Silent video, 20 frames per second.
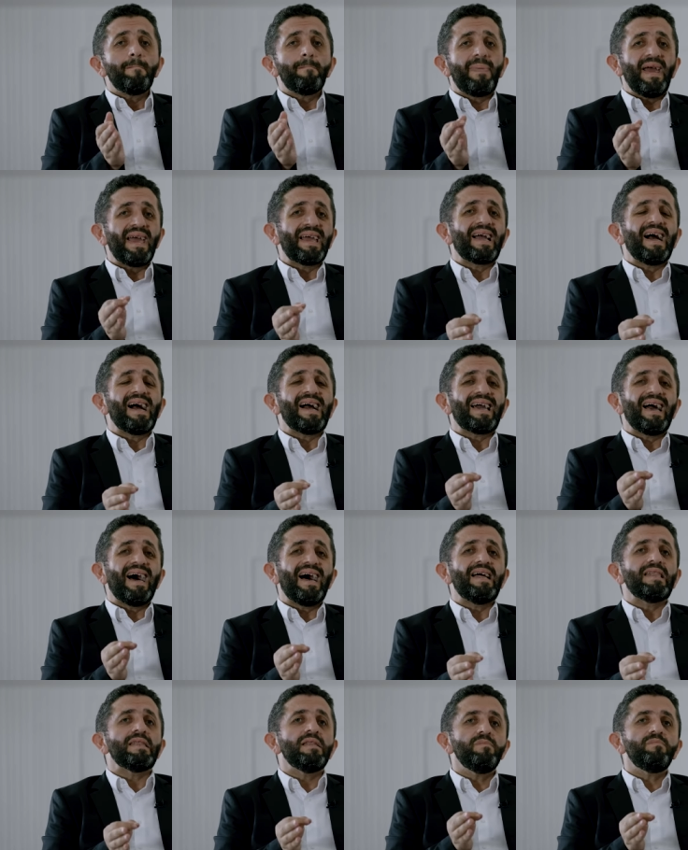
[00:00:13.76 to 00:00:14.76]

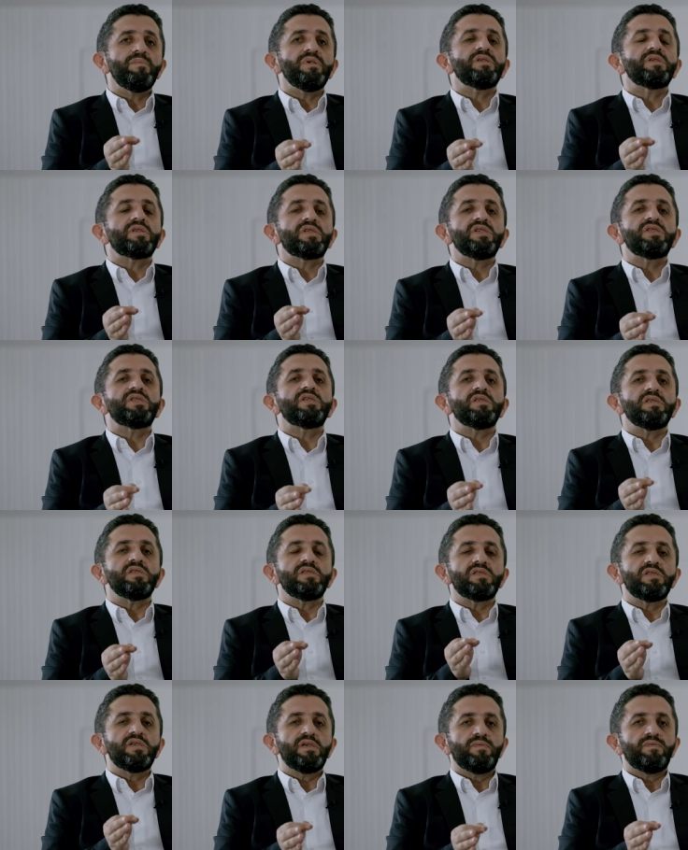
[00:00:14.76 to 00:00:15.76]
PKK'lı bir
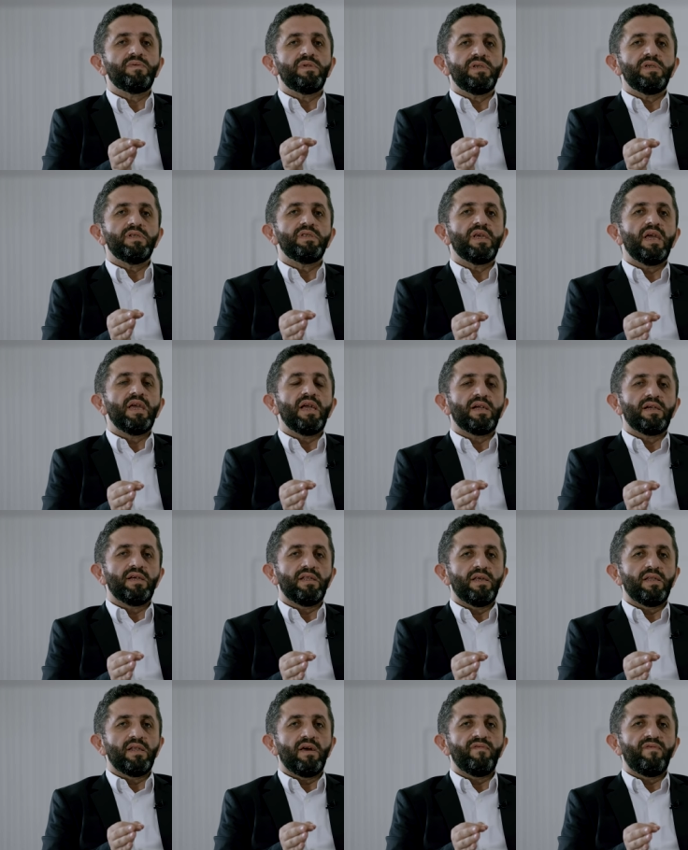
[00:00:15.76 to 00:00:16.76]
kişinin çiftliğinde
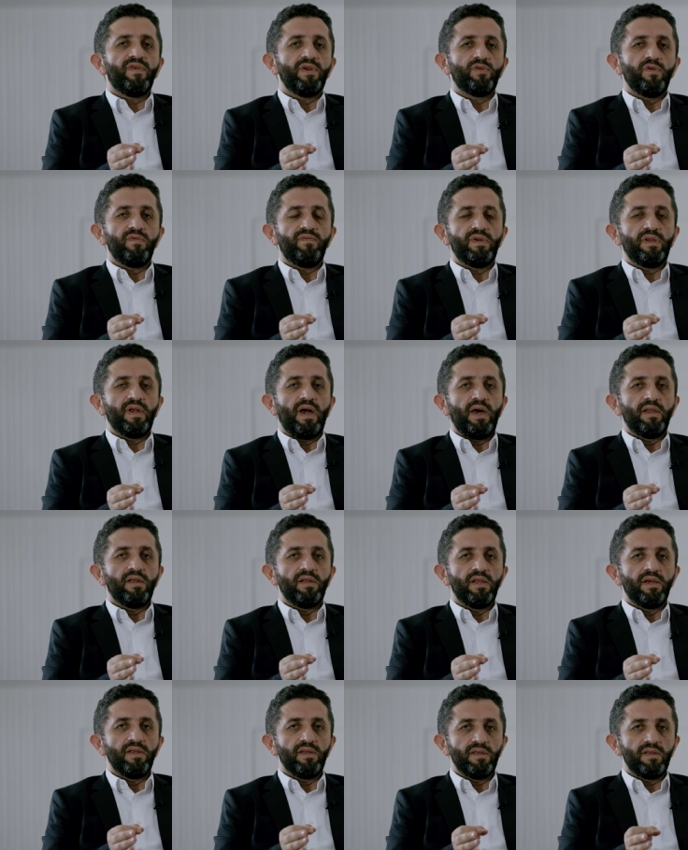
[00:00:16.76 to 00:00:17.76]
yakalanan FETÖ
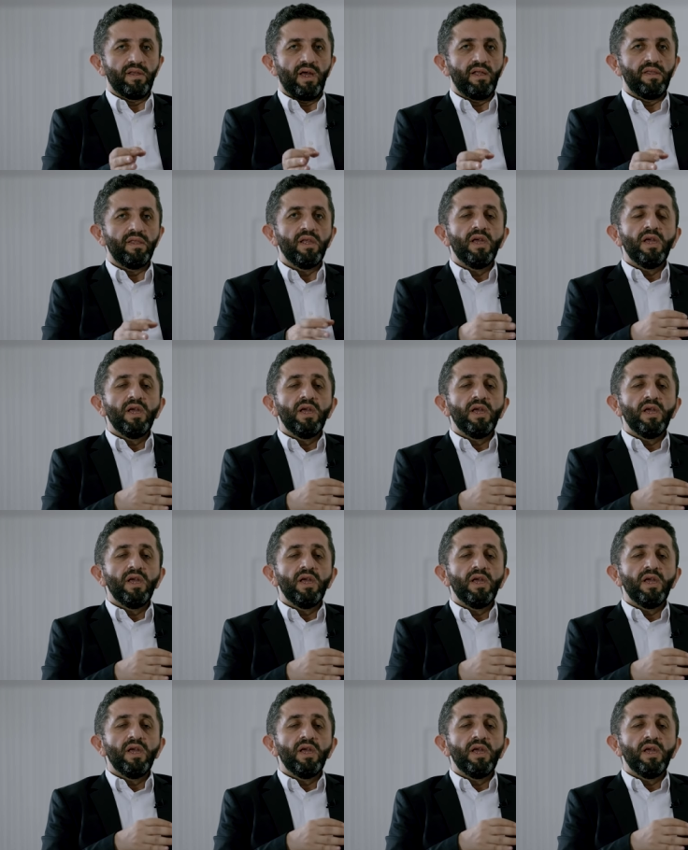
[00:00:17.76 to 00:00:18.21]
firarilerinden